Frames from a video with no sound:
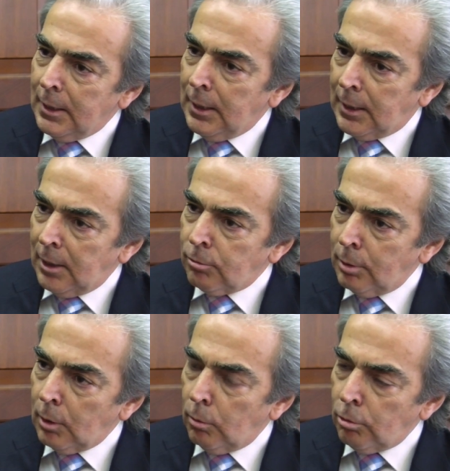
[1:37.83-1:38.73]
En el caso
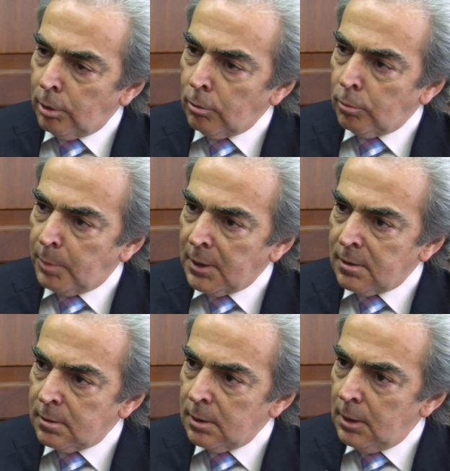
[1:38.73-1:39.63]
de conocer otros
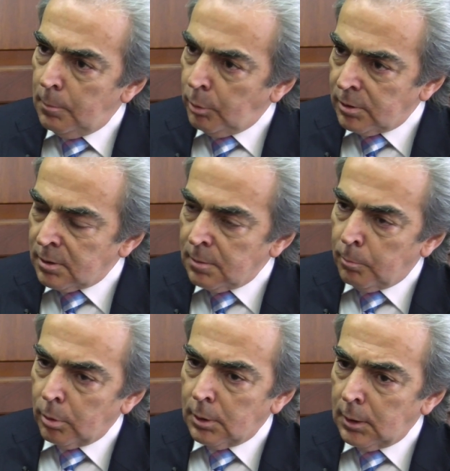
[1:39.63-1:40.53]
países, pues es
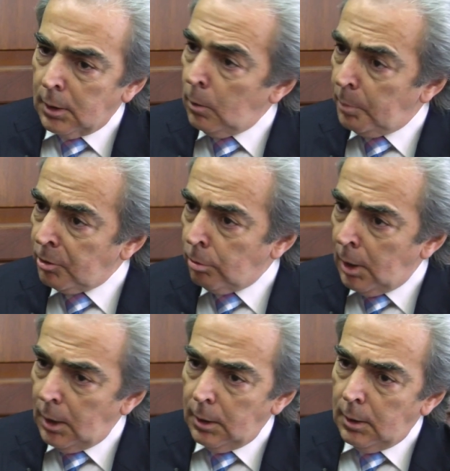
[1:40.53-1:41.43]
importante. lo
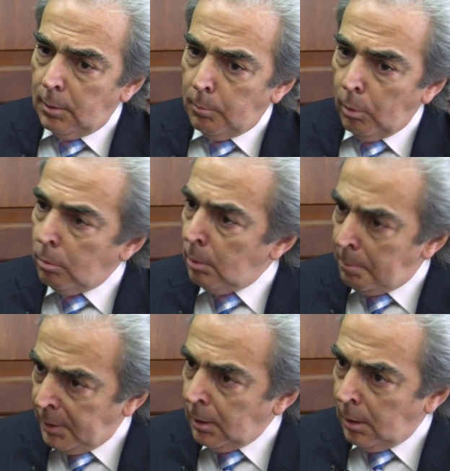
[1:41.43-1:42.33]
personal, por una
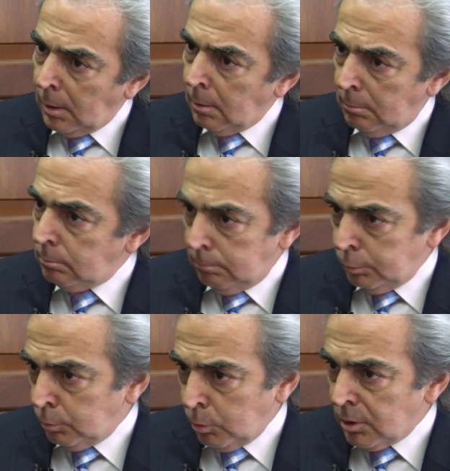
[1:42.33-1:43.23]
pérdida
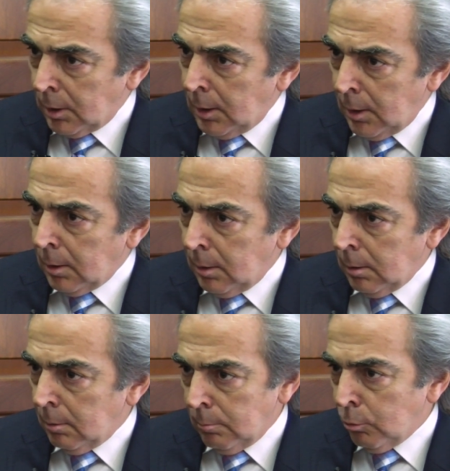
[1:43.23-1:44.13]
pues muy cercana
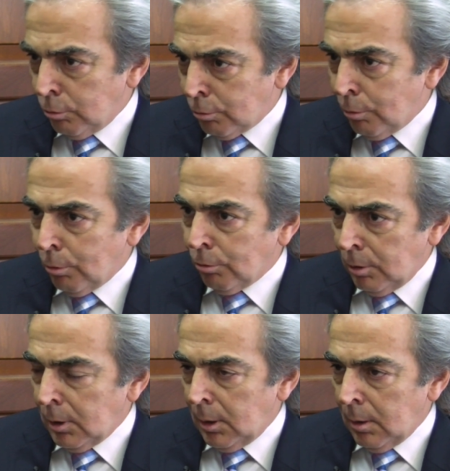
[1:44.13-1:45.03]
que muchos
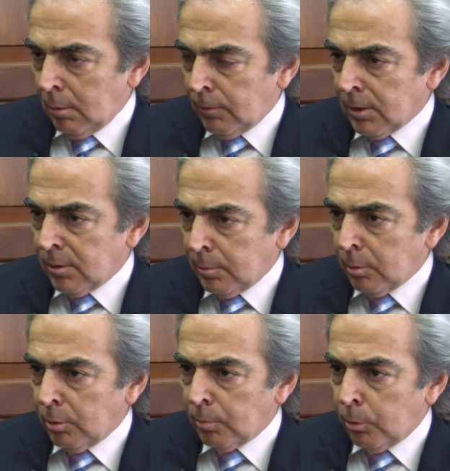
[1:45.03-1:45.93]
conocen del
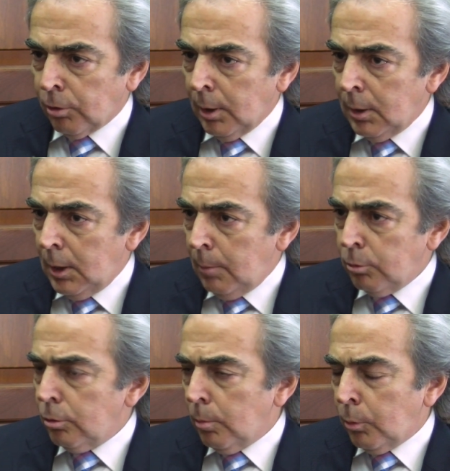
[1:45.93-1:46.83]
fallecimiento de mi esposa,
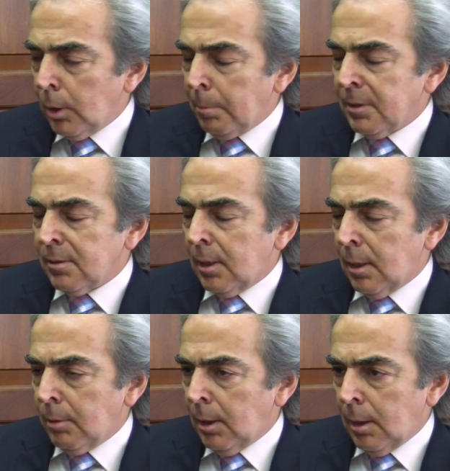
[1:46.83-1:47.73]
pues yo no podía pasar
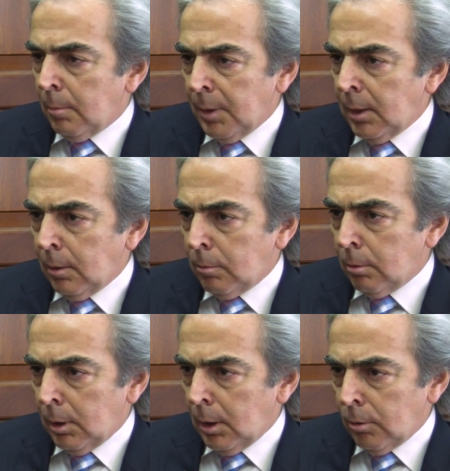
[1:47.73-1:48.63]
Navidad en México
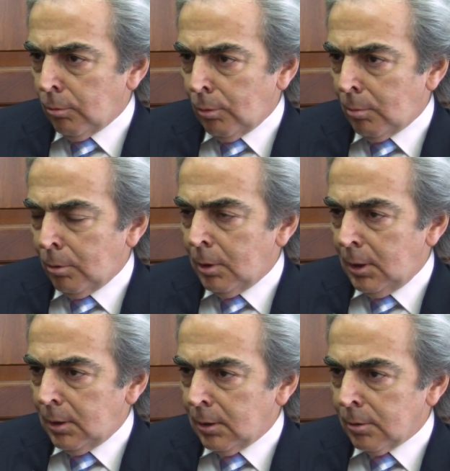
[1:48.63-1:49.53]
ni Año Nuevo,
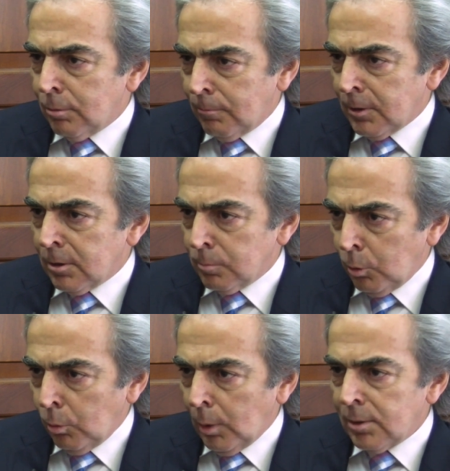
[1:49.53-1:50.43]
eh, son fechas
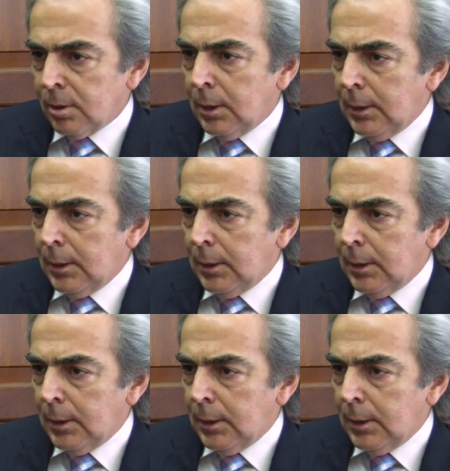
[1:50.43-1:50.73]
muy duras